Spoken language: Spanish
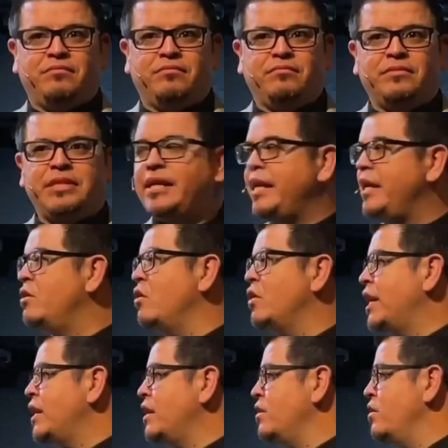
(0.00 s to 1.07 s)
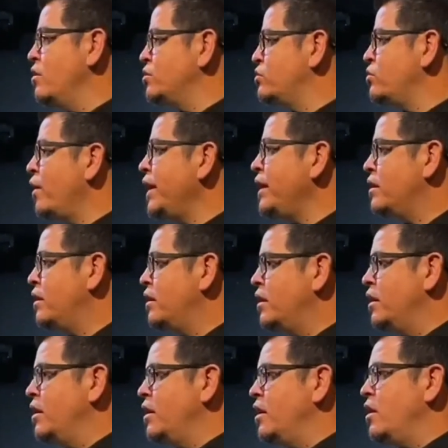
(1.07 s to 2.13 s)
De niño quien yo soy
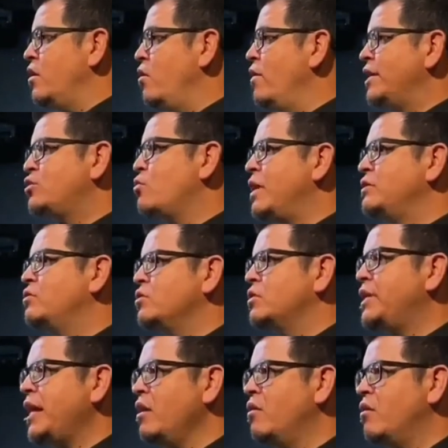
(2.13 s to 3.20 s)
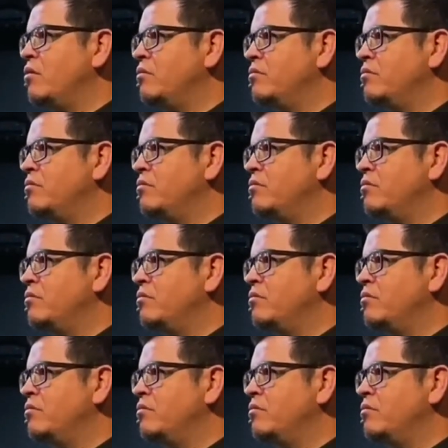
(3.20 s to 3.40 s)
no es cuanto tengo.